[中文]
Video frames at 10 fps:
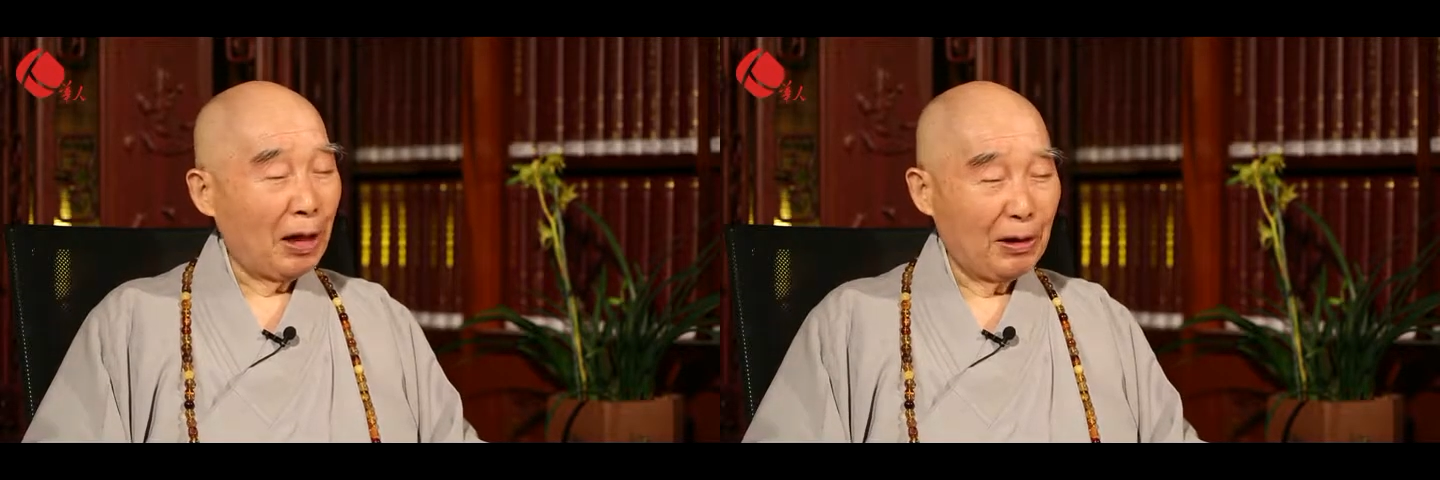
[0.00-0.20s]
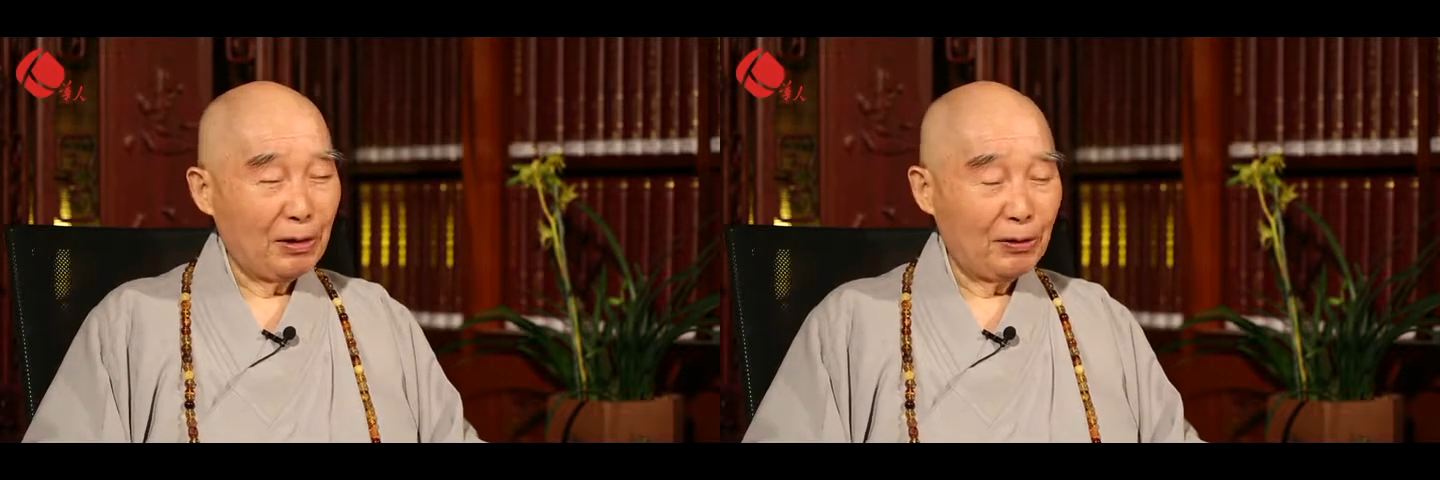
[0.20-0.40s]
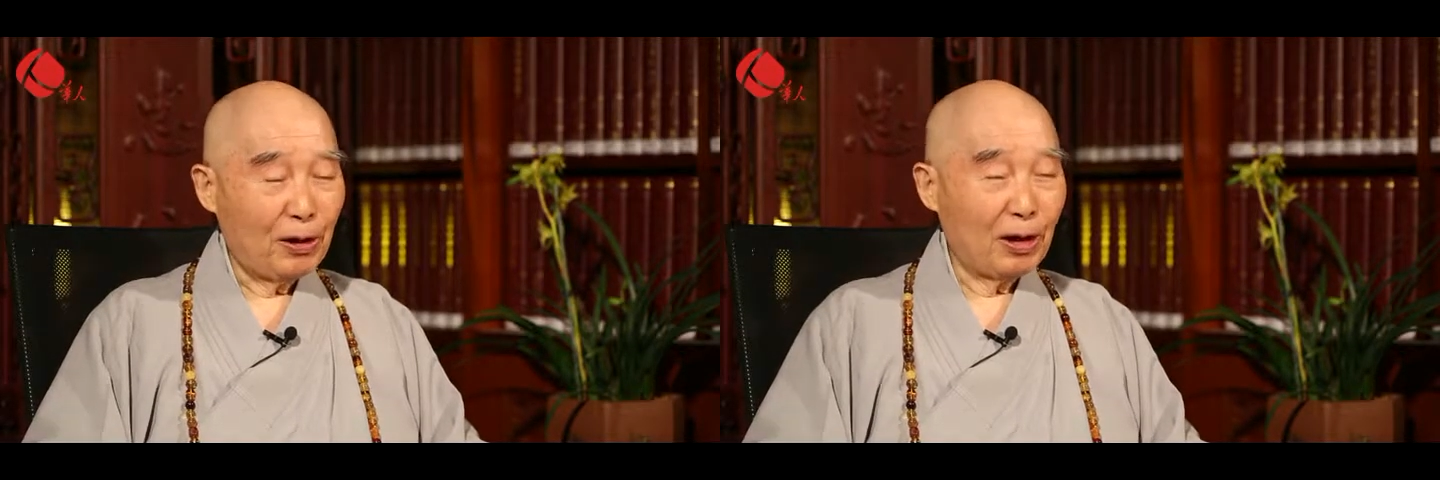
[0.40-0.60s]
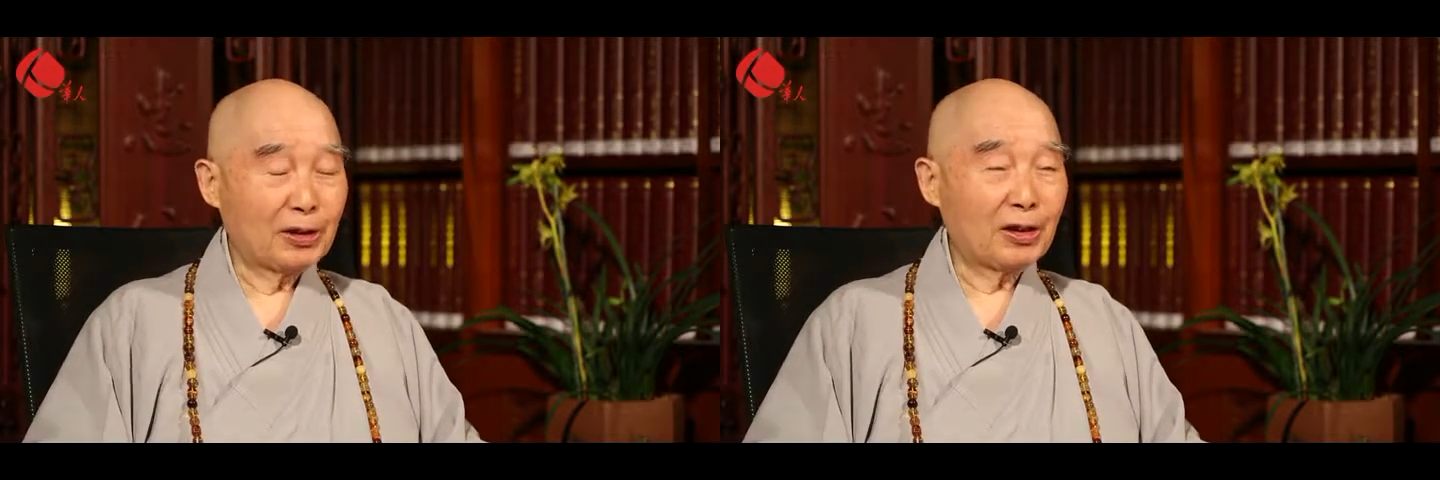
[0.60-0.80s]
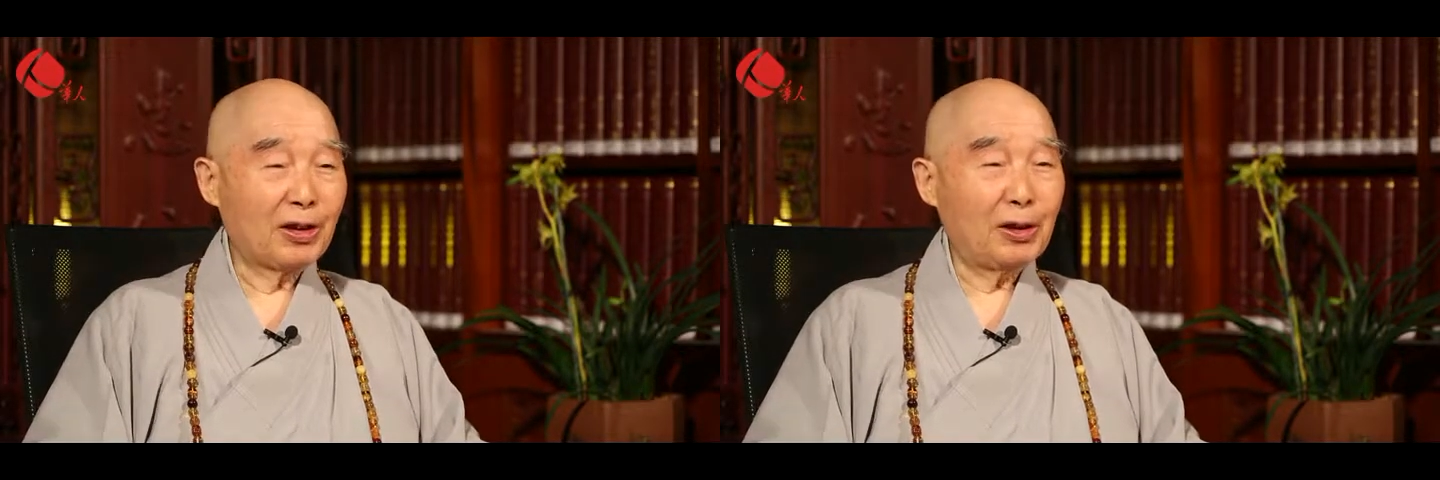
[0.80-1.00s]
啊，方
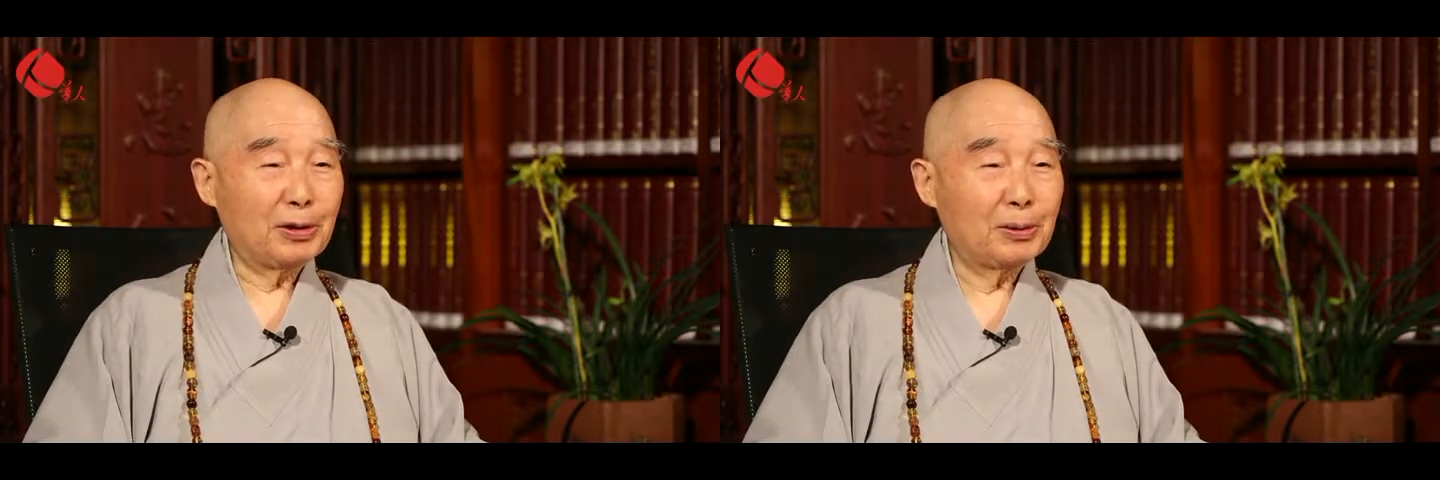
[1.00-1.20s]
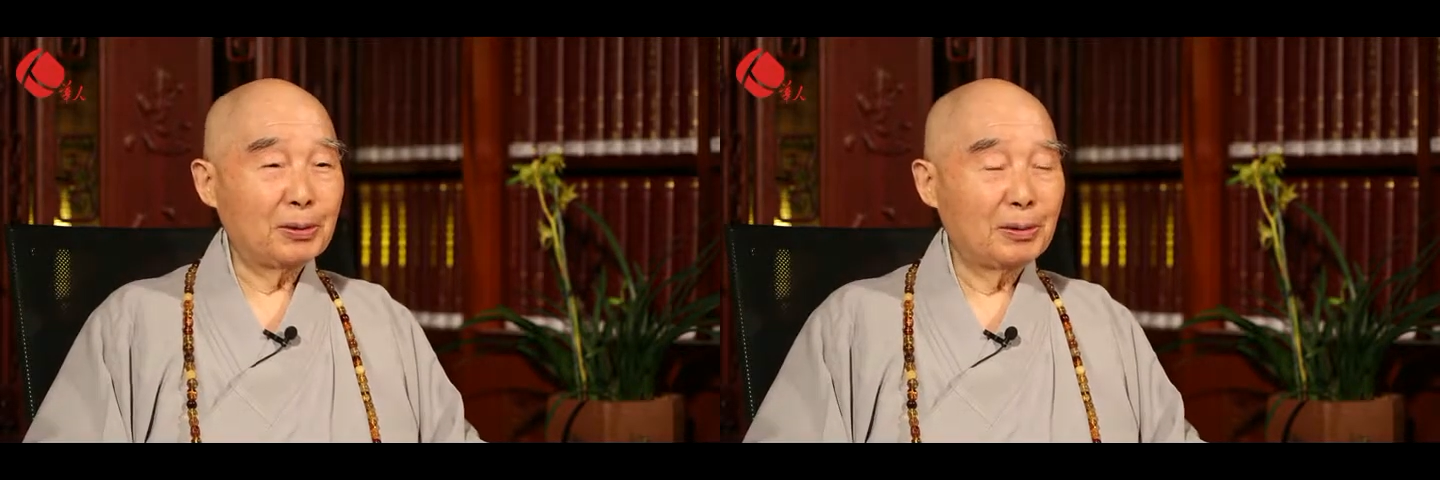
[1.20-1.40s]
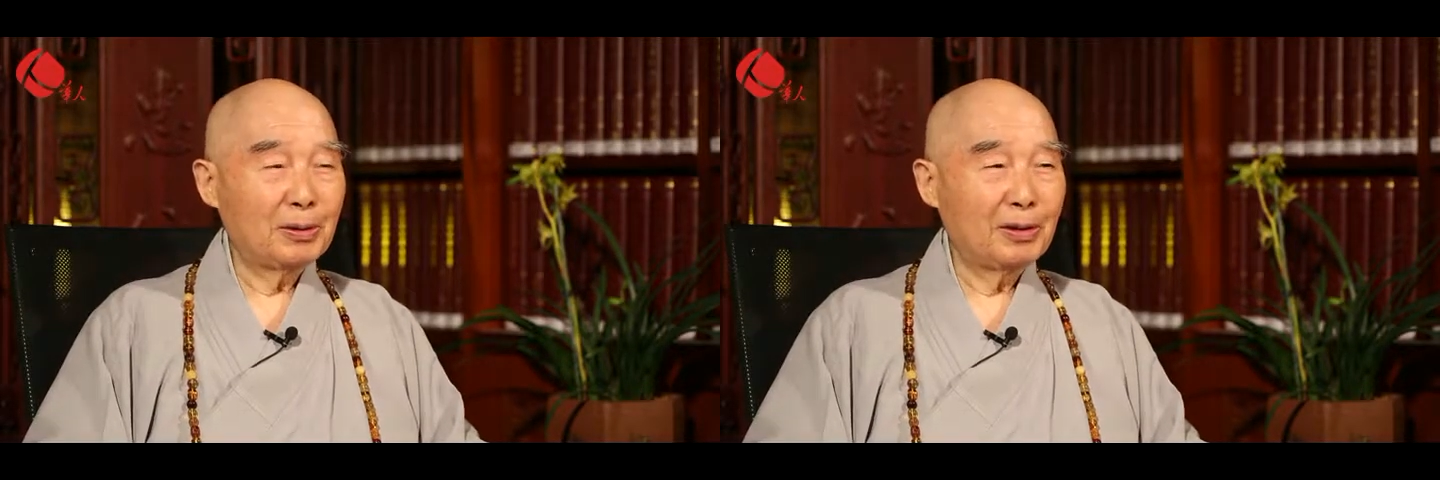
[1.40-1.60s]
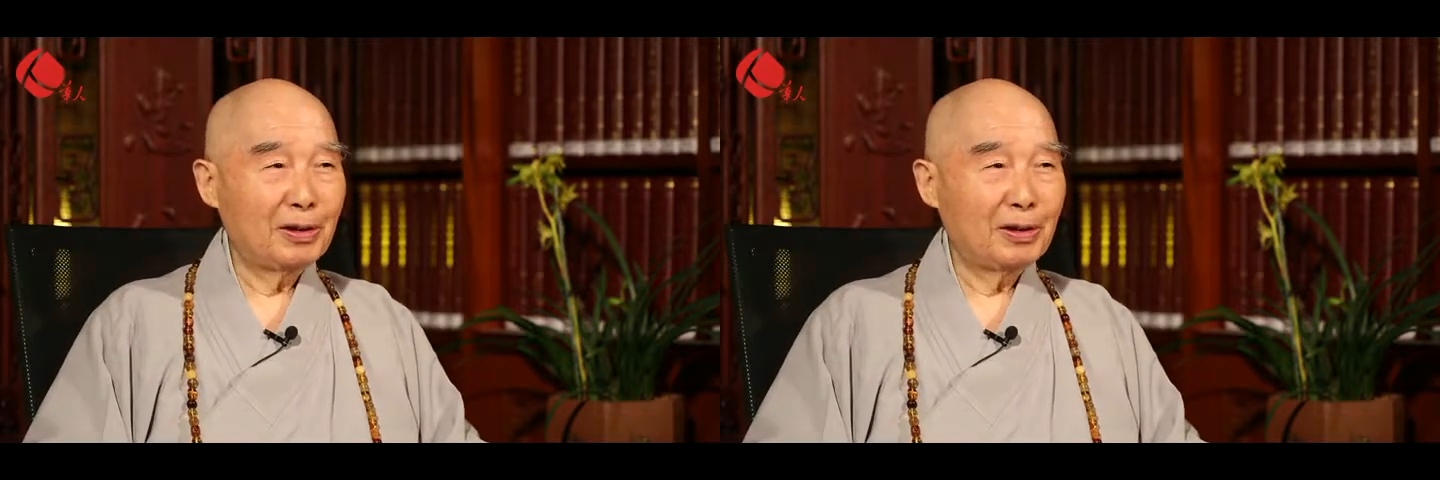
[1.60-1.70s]
老师告诉我，